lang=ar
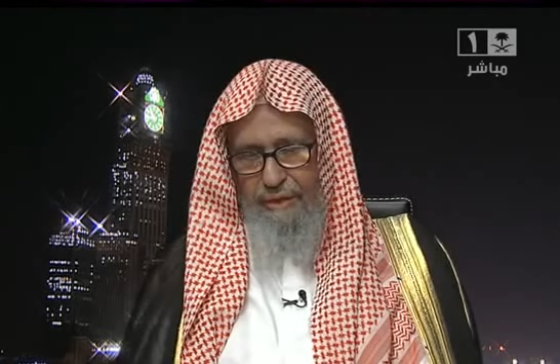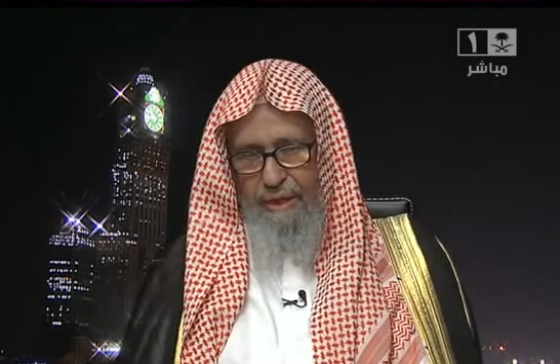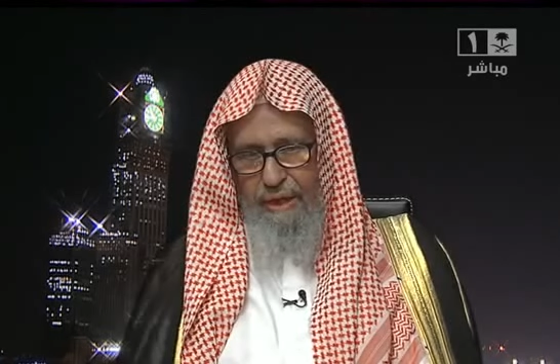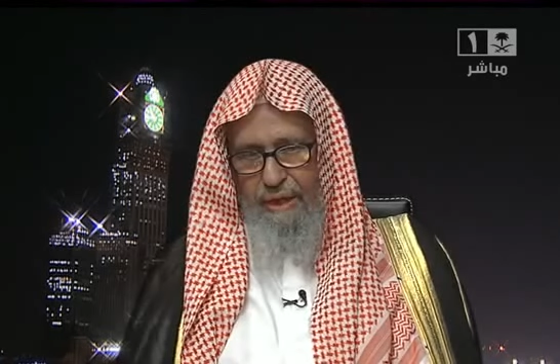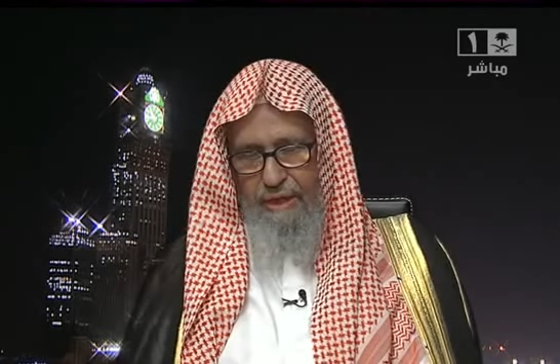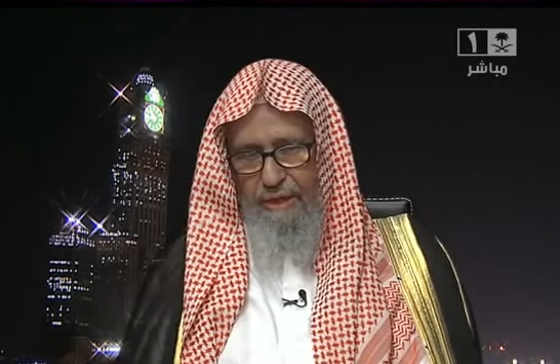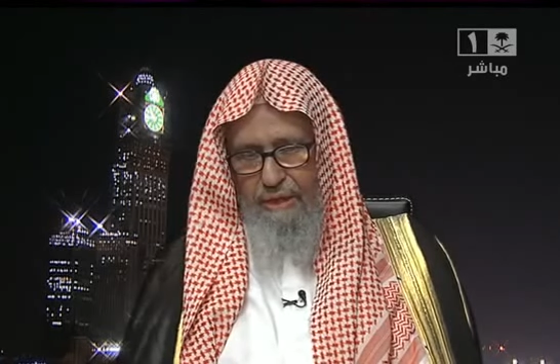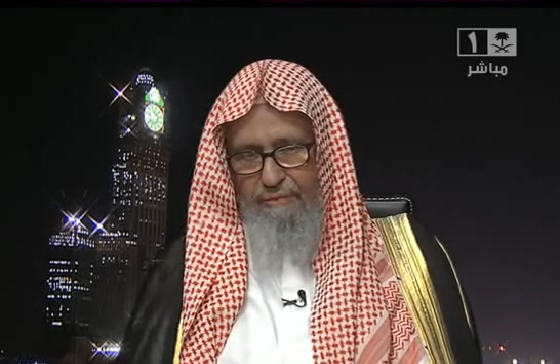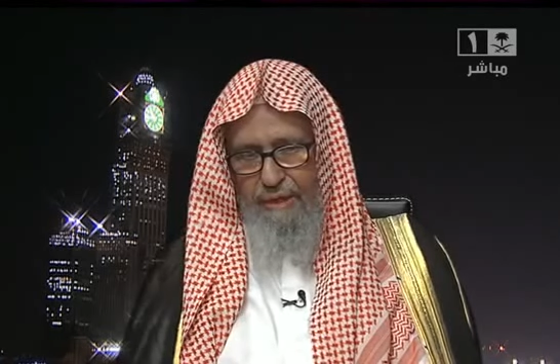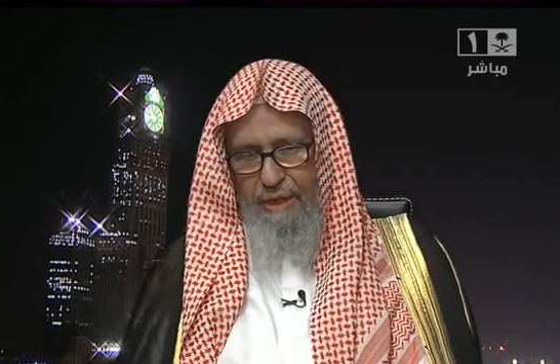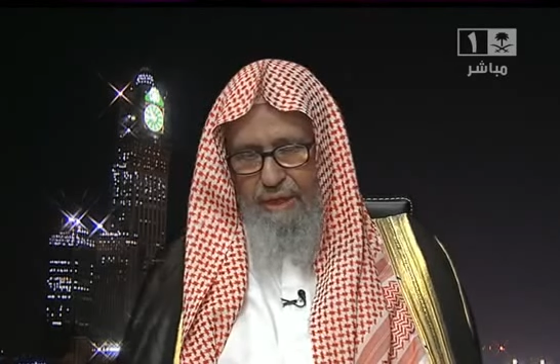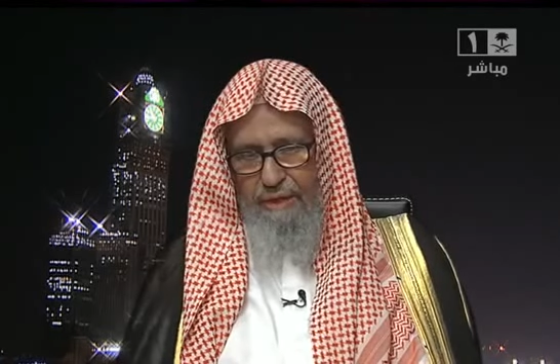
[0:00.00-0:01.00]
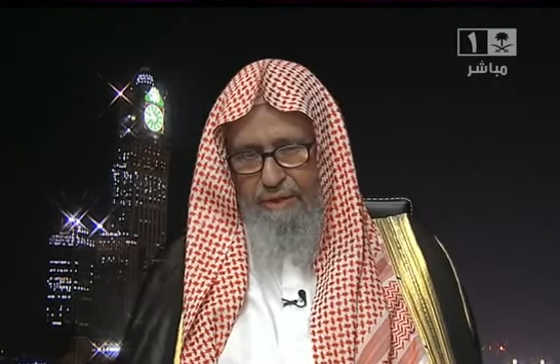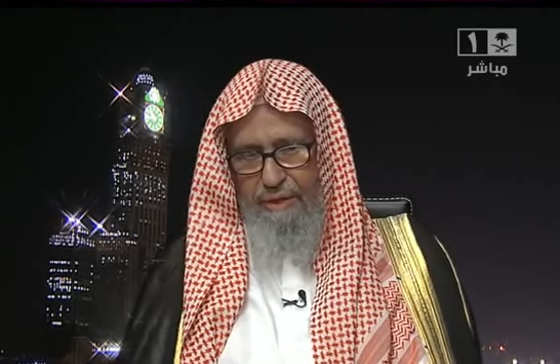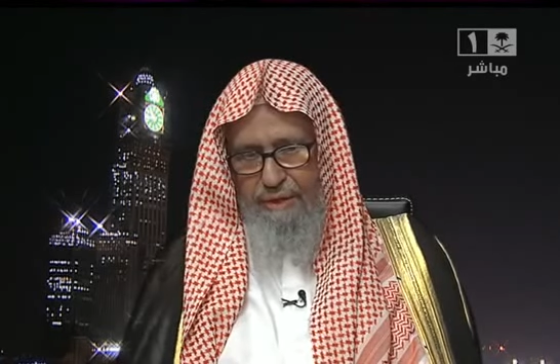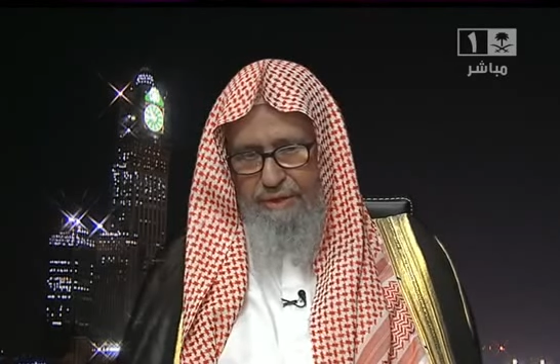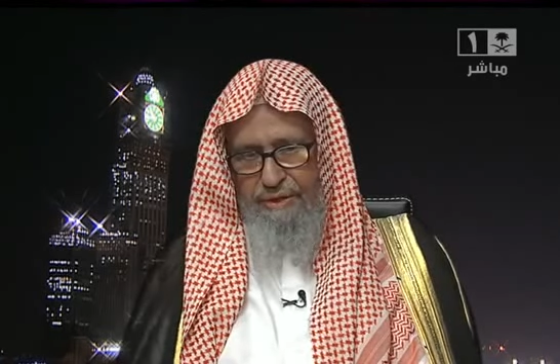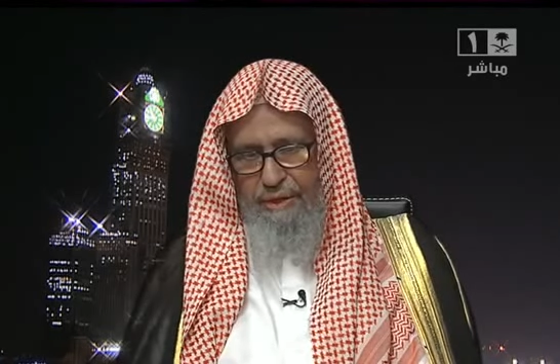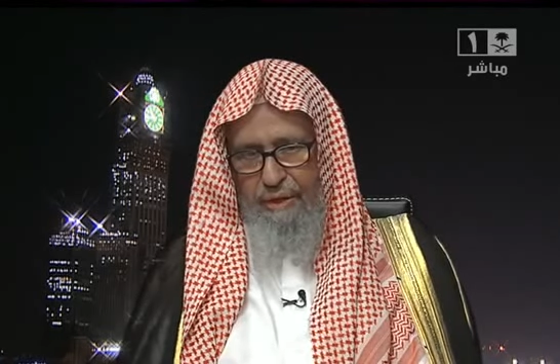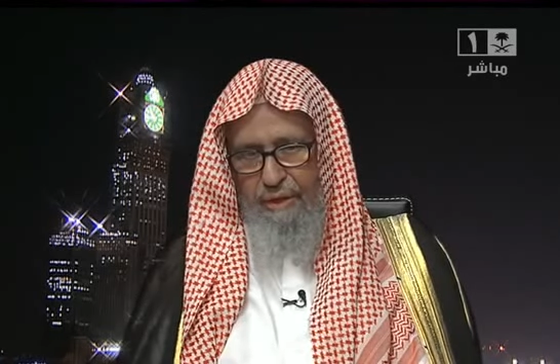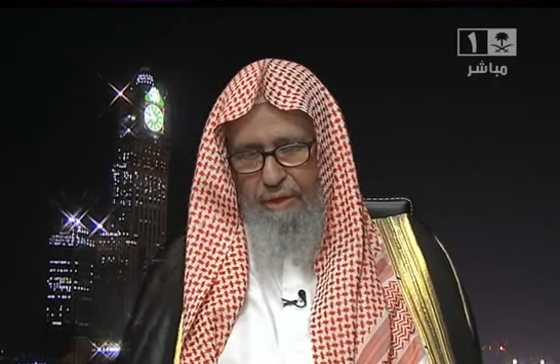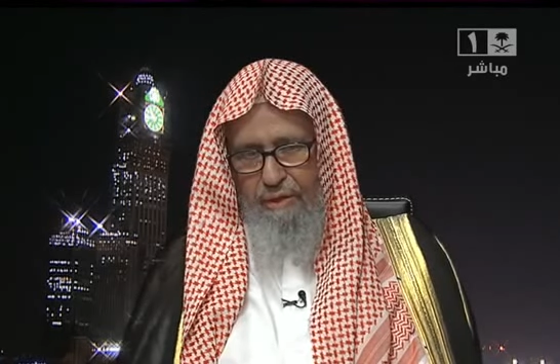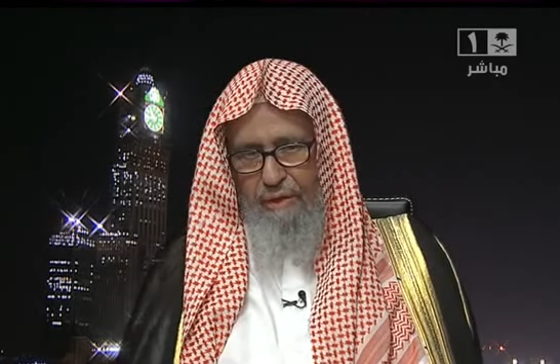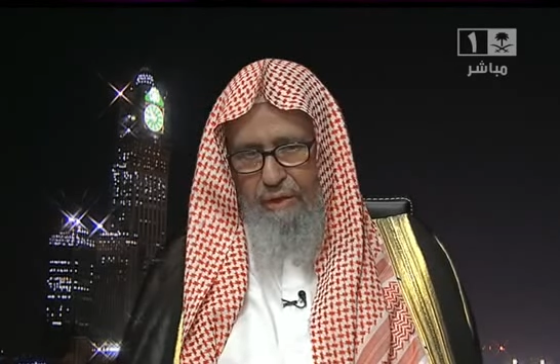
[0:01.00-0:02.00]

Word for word: من العقد من عقد الإيجار